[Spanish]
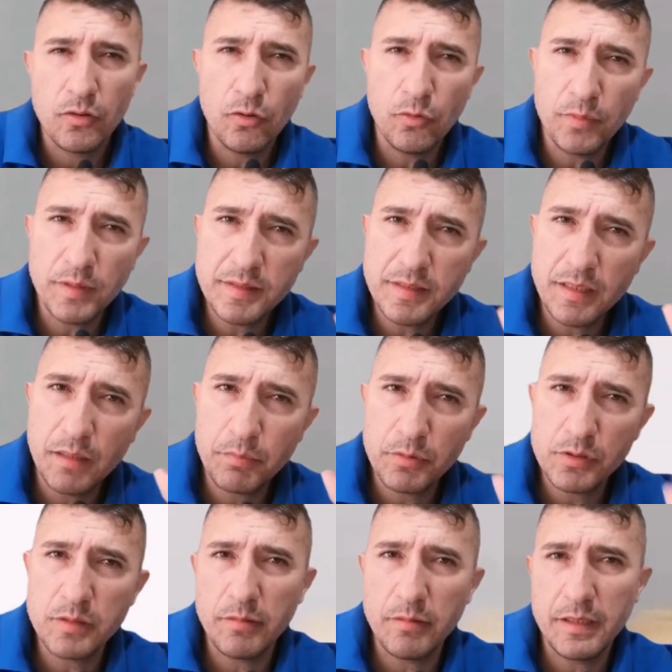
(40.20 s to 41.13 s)
Ofrece la
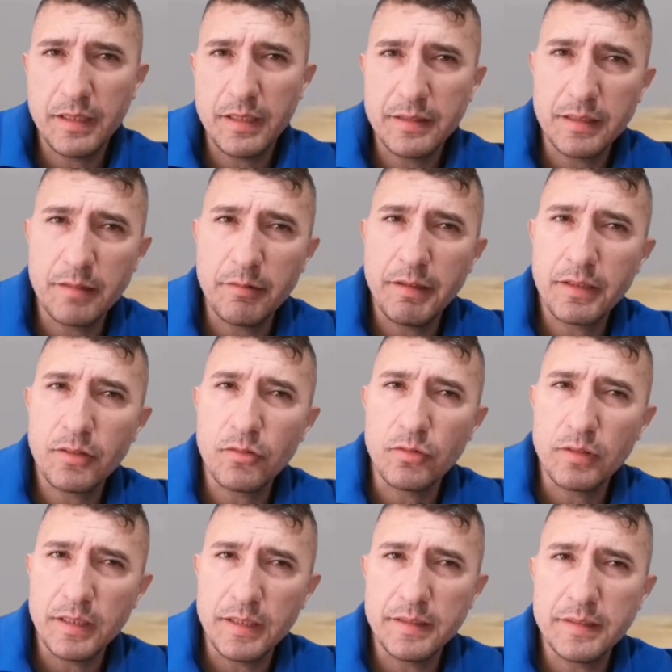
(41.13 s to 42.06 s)
posibilidad de trabajar
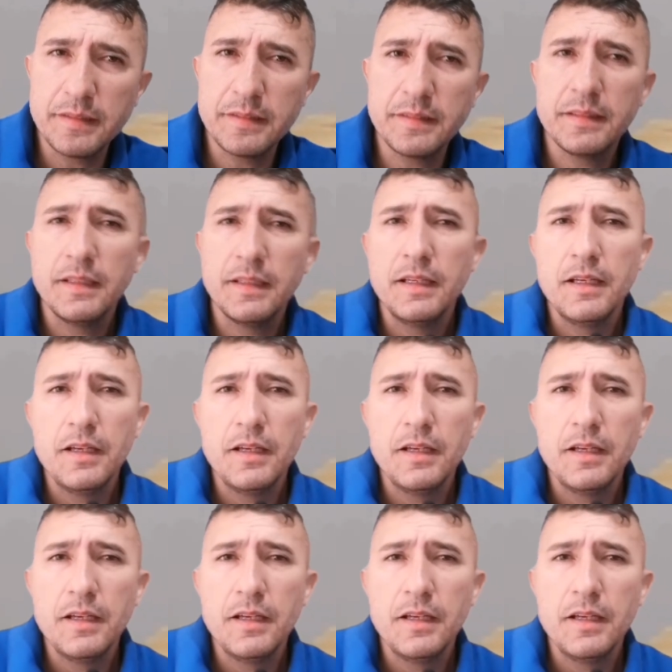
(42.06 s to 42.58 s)
con clientes